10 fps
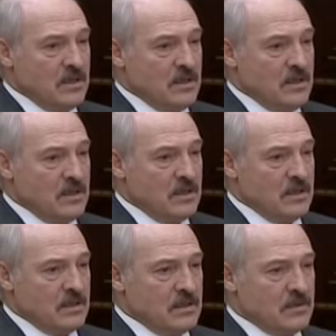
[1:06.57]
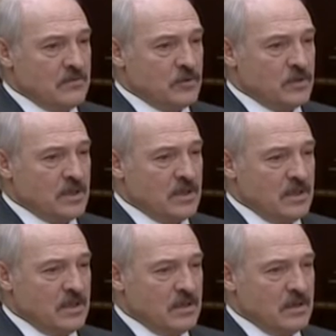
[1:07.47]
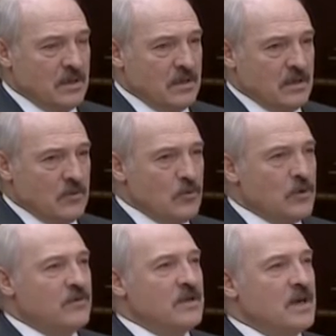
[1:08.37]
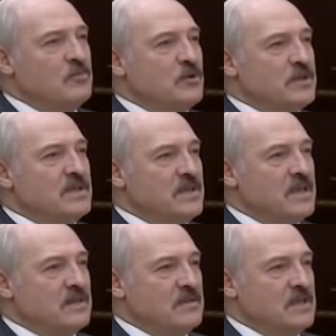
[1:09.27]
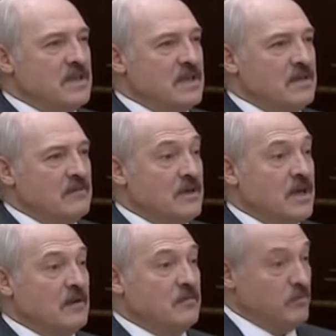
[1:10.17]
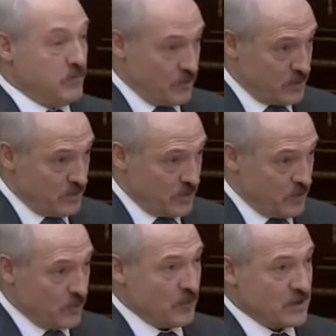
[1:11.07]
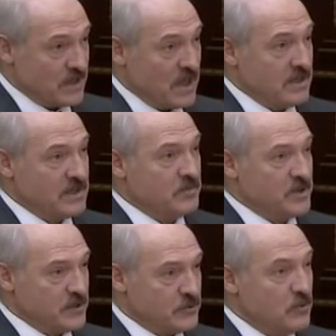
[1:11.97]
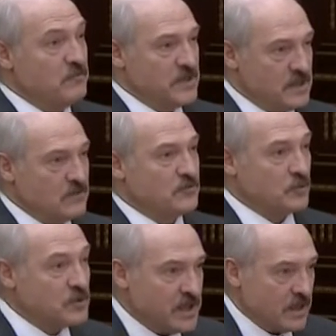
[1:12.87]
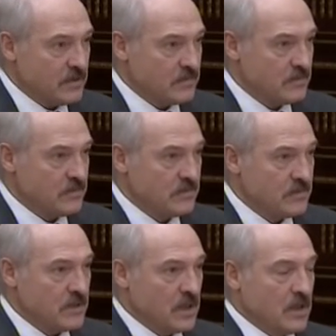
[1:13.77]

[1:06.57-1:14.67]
И все-таки уровень работы следователя, вы как бывший прокурор знаете, прежде всего виден в суде. Да.